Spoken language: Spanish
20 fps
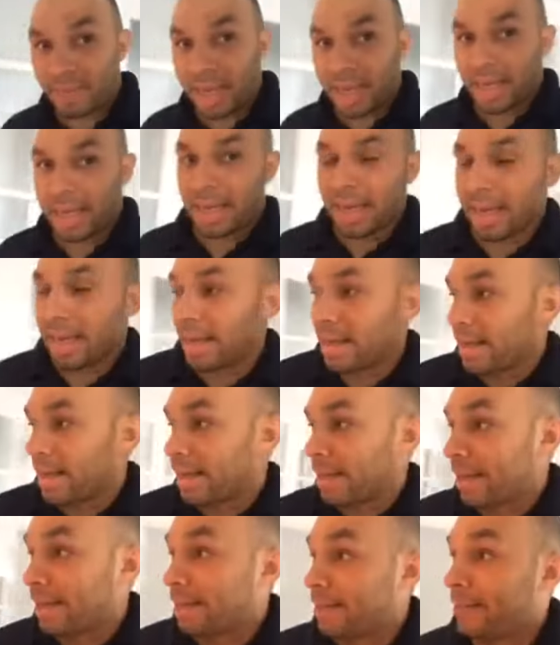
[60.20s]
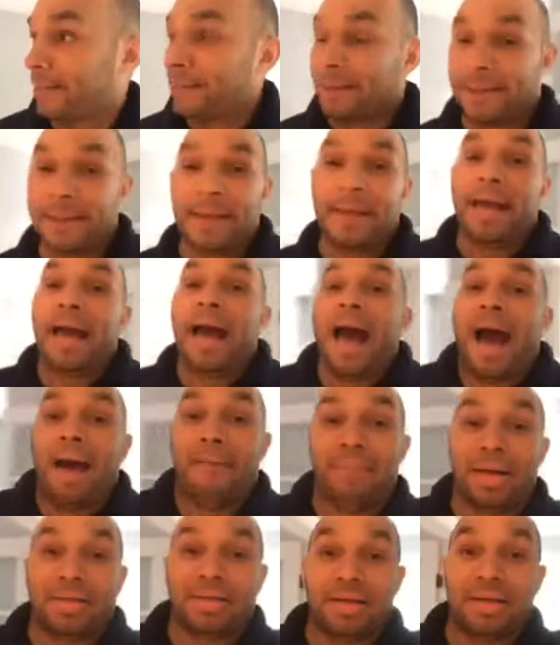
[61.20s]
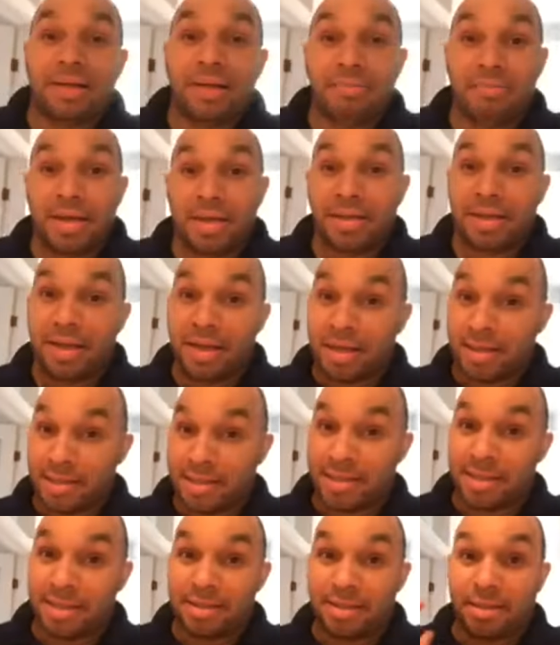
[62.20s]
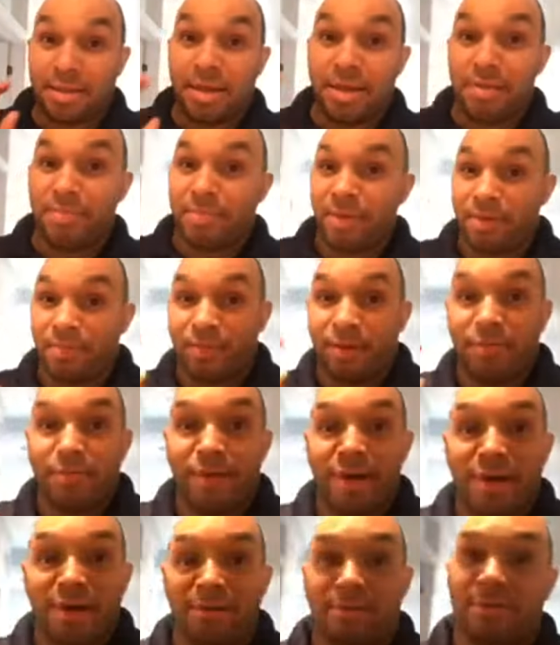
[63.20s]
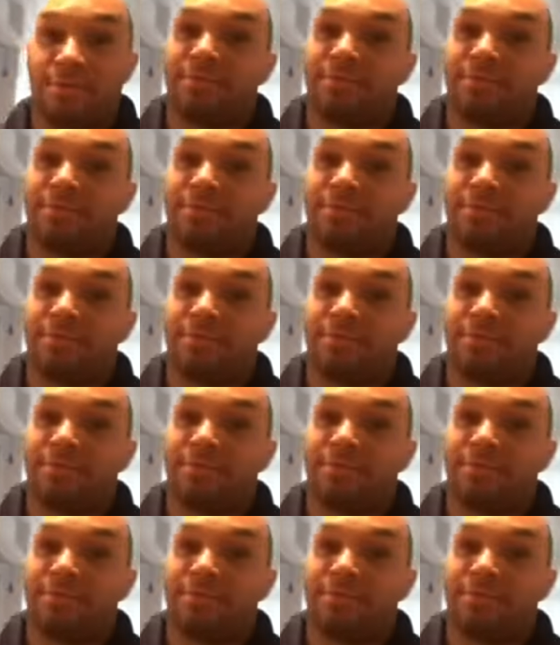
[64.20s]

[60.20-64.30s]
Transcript: que a partir del mes de septiembre, primero,